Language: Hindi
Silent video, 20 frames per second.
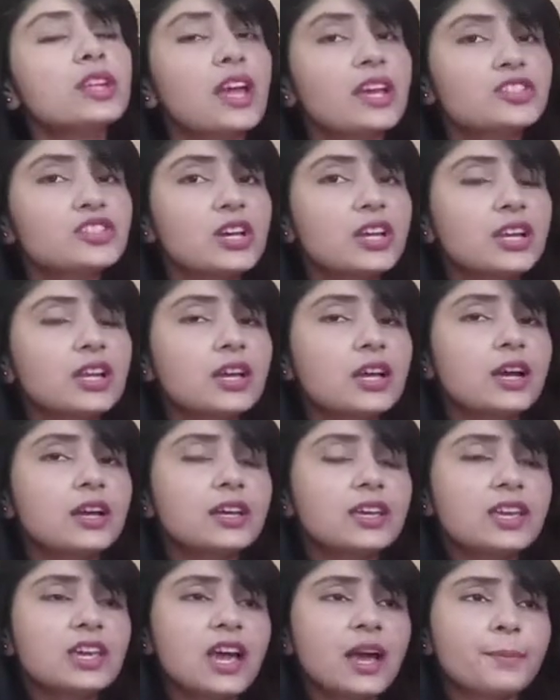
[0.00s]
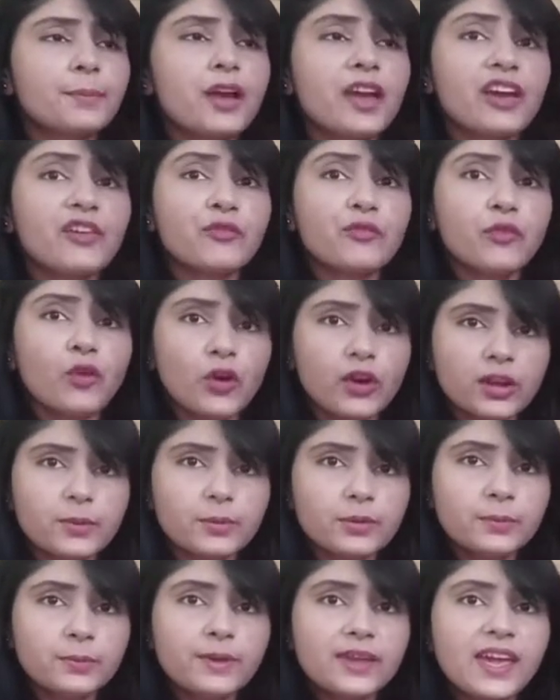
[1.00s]
ही अच्छा लगा कि आपका
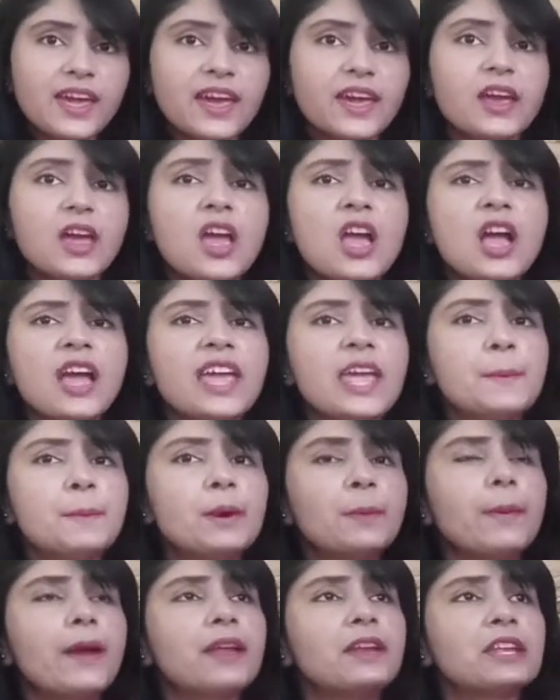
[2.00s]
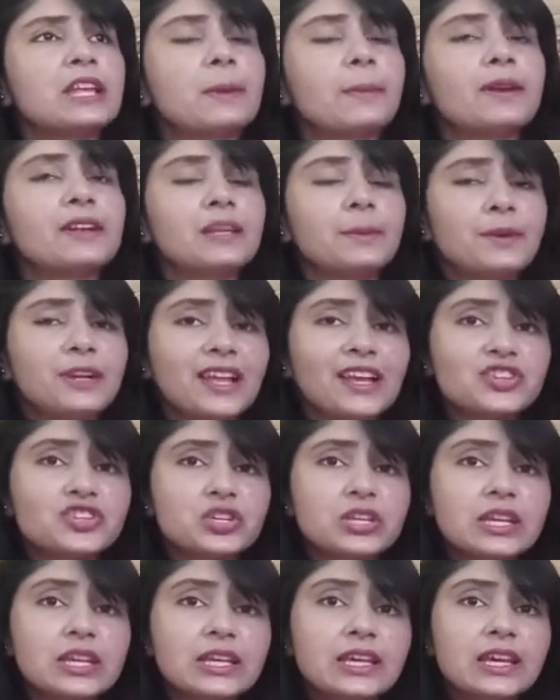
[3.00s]
अफोर्डेबल भी है एक बार पहनने के बाद ये भी
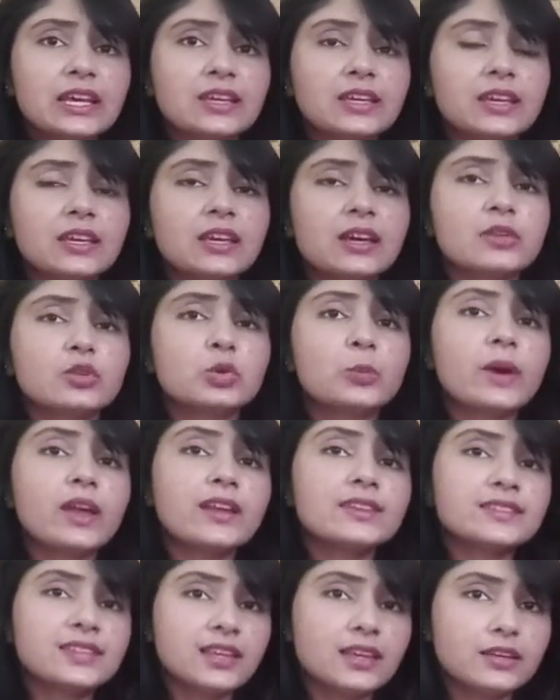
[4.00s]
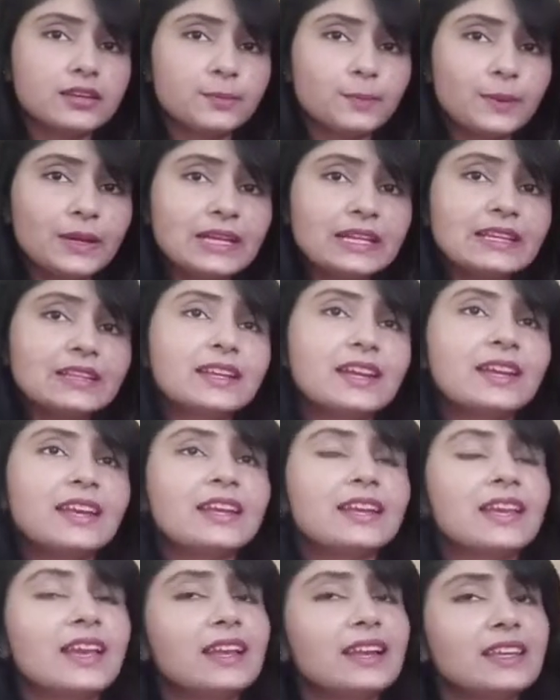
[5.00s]
टेंशन नहीं है कि दोबारा से रिपीट
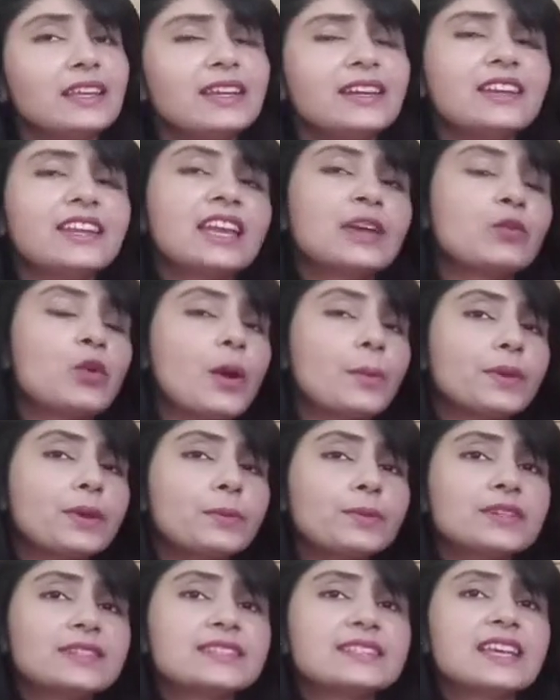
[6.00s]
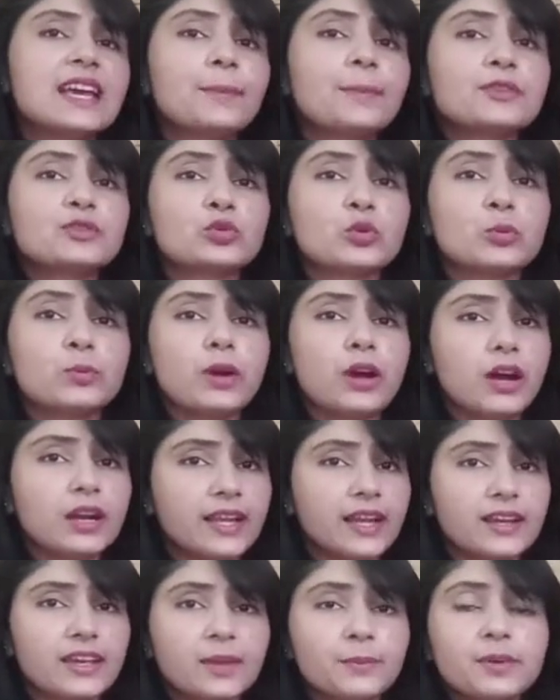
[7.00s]
करेंगे या नहीं करेंगे वो आपकी मर्जी आप इसको
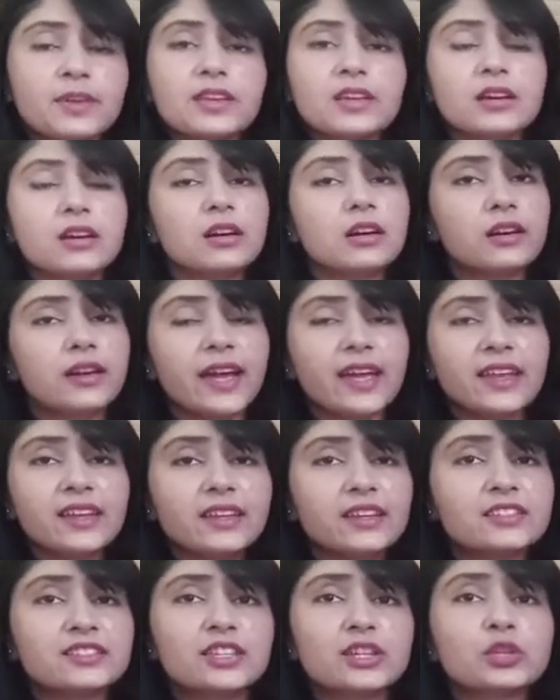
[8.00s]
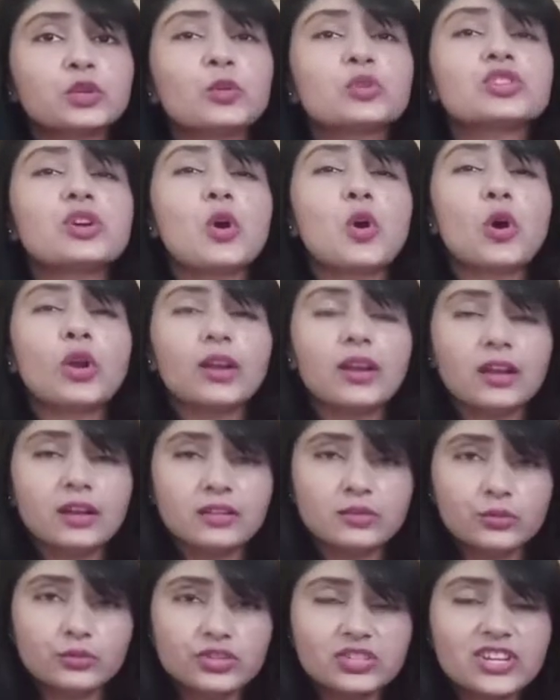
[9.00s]
हटा के भी कैरी कर सकते हो कुछ और
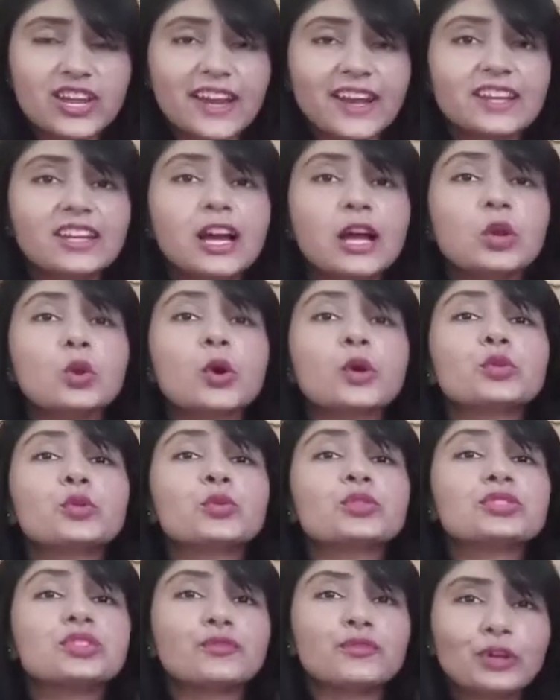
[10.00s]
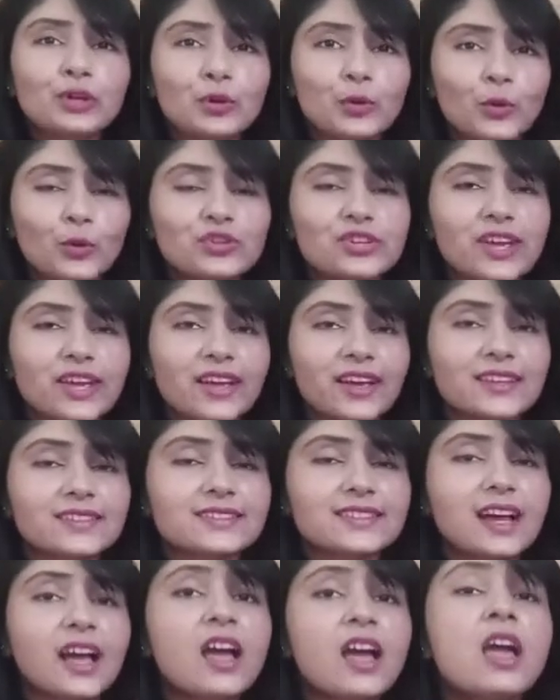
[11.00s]
दूसरी जैकेट डालोगे तो कुछ डिफरेंट लुक हो जाएगा
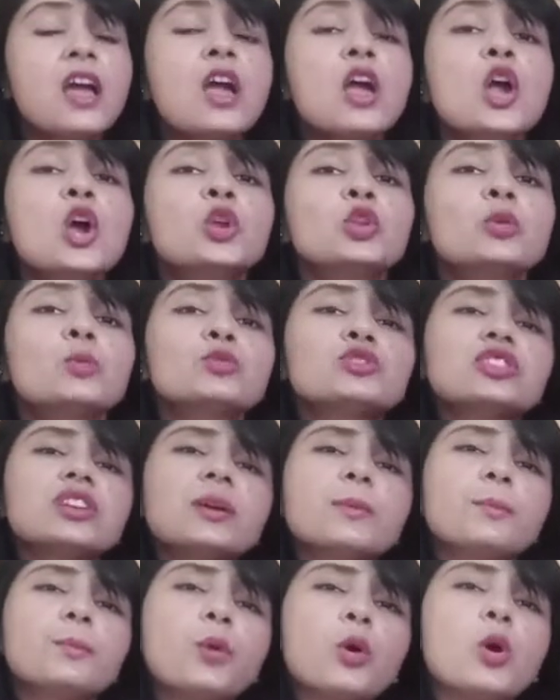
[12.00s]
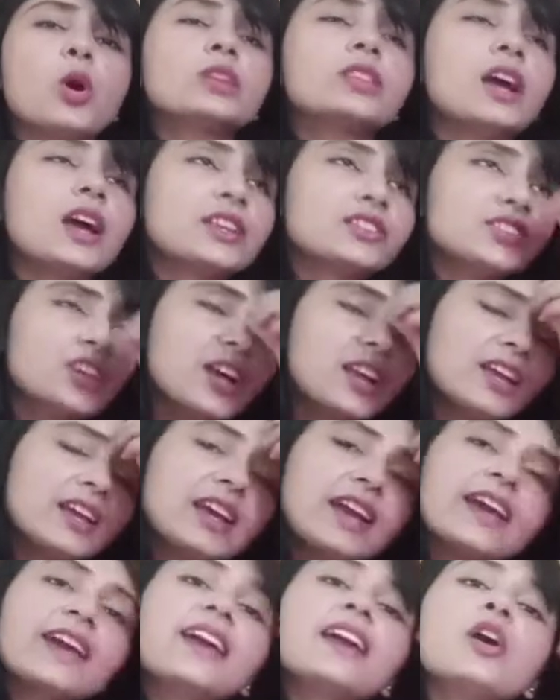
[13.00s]
इसका तो मुझे बहुत अच्छा
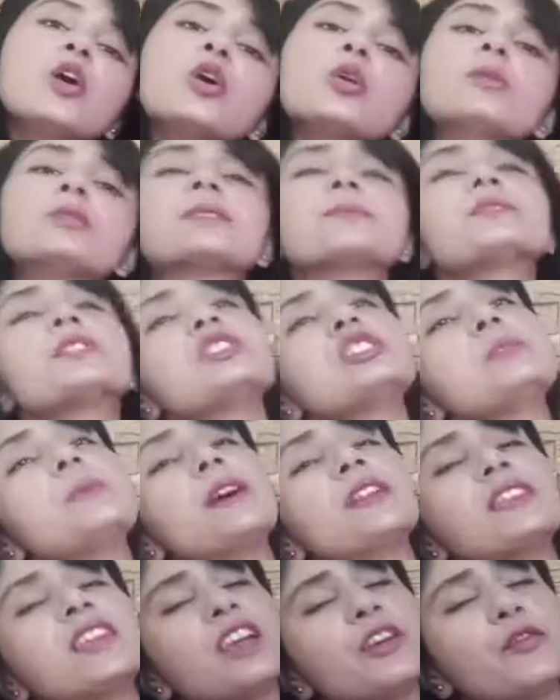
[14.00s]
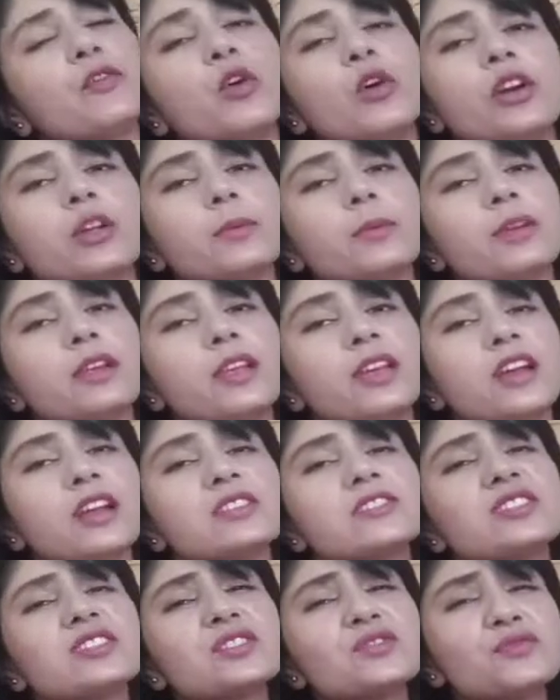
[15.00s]
लगा है और सबसे अच्छी बात है अफोर्डेबल है यार
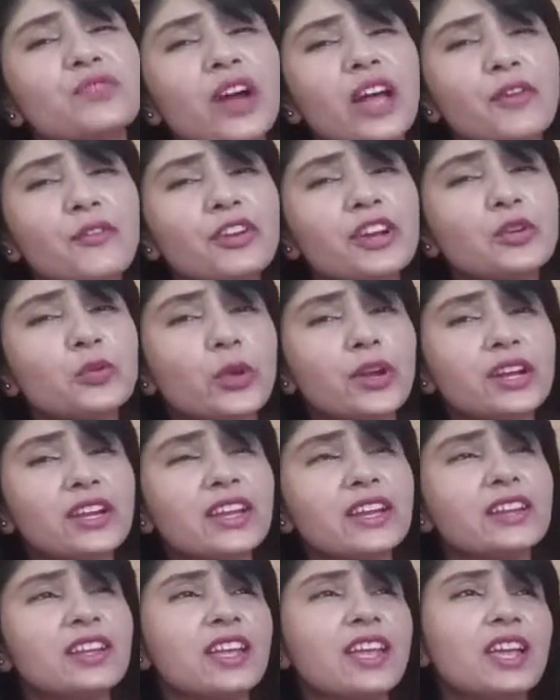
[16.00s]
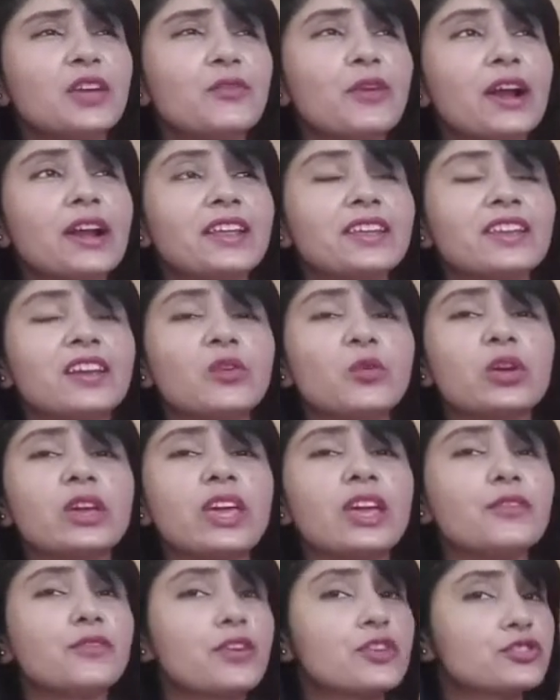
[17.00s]
जस्ट फाइव हंड्रेड ट्वेंटी एट एक वेडिंग या कोई
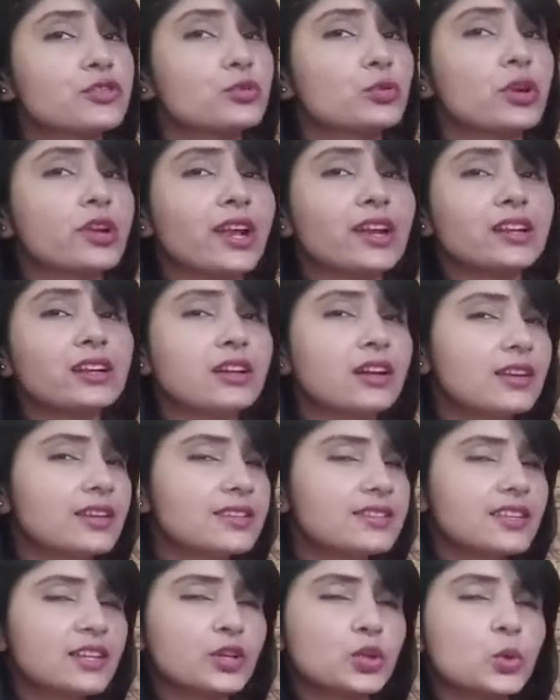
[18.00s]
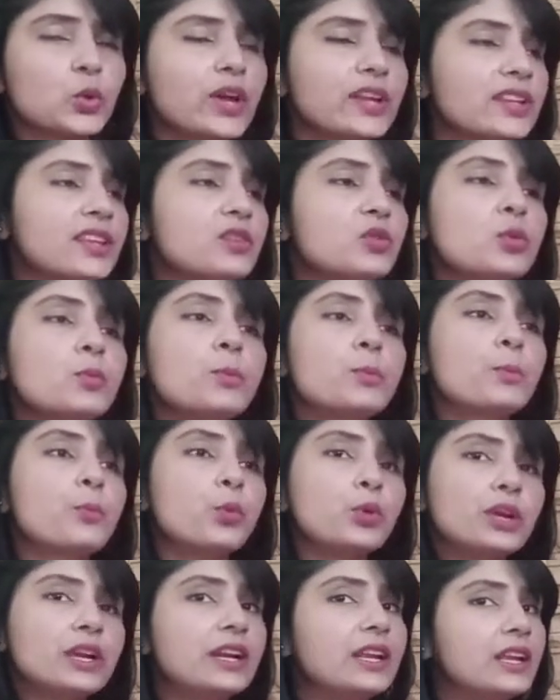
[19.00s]
एक फंक्शन तो अटेंड कर ही सकते हो आई थिंक कोई
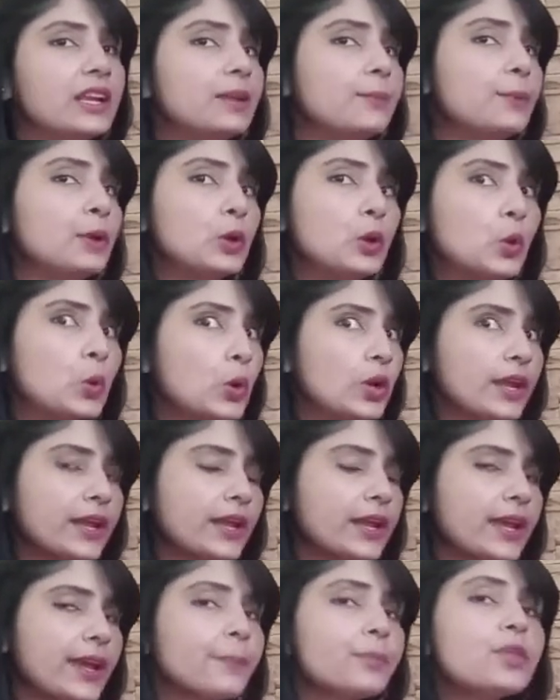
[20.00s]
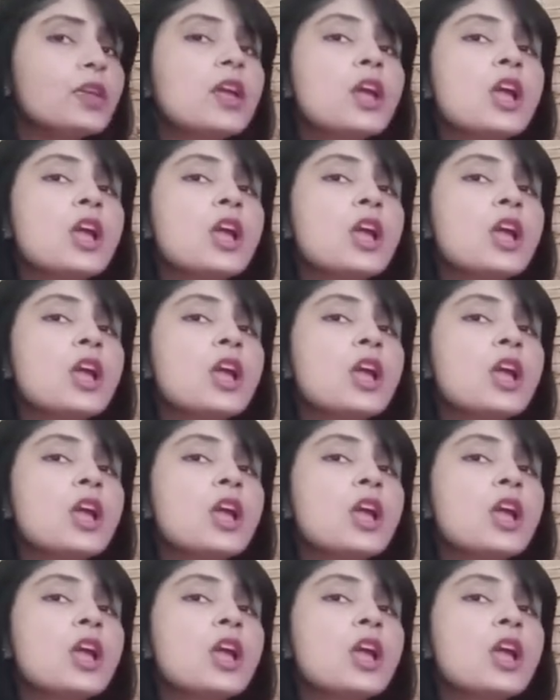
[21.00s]
बुरी डील बिल्कुल नहीं है